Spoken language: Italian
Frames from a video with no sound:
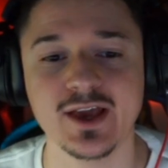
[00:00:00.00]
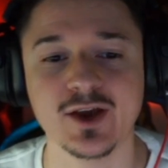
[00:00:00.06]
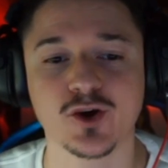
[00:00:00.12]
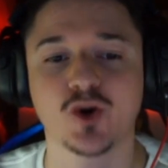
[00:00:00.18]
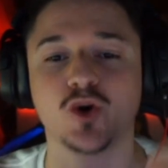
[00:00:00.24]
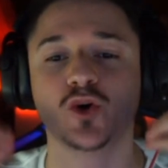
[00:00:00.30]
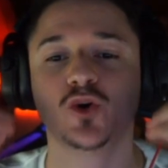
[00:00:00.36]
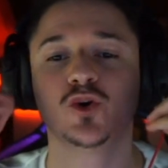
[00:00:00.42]
In
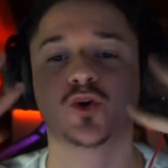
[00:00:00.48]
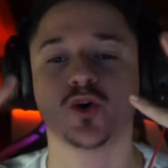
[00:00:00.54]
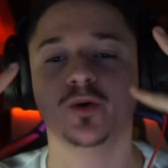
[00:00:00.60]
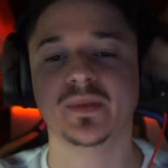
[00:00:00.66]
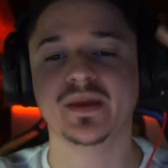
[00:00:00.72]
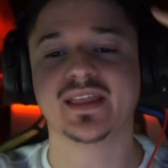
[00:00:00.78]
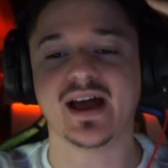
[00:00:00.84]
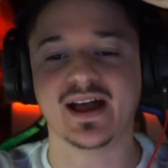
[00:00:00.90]
in
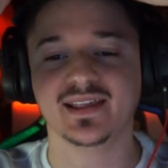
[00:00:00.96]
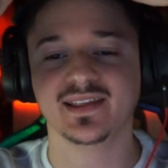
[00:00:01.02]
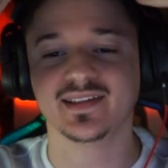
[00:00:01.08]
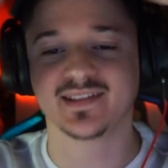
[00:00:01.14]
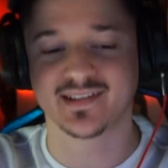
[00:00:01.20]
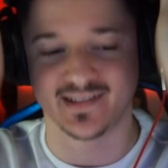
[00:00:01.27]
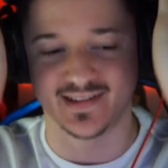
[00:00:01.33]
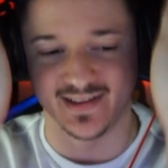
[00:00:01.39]

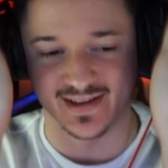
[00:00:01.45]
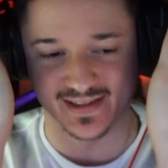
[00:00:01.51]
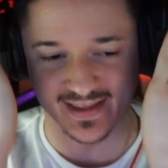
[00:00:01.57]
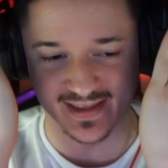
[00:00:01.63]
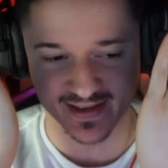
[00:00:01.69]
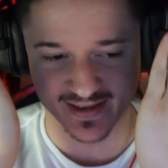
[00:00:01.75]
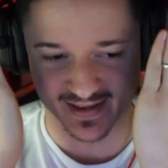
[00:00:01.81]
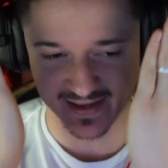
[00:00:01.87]
concomitanza
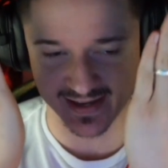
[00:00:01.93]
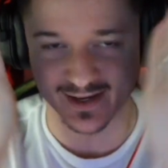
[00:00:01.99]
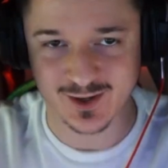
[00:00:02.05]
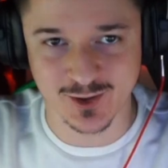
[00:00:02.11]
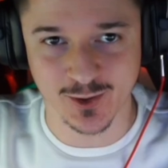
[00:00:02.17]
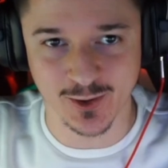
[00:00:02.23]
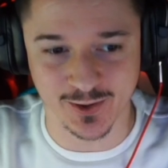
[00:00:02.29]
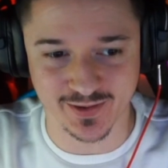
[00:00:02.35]
di che
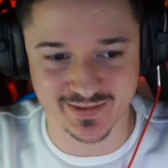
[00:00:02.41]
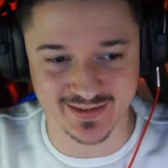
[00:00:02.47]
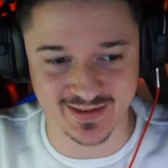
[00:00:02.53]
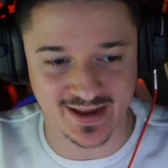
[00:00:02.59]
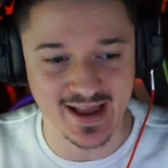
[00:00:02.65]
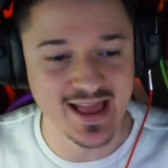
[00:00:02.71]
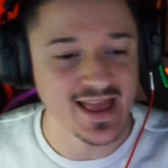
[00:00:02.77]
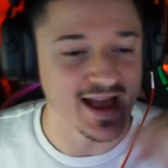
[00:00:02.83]
cosa?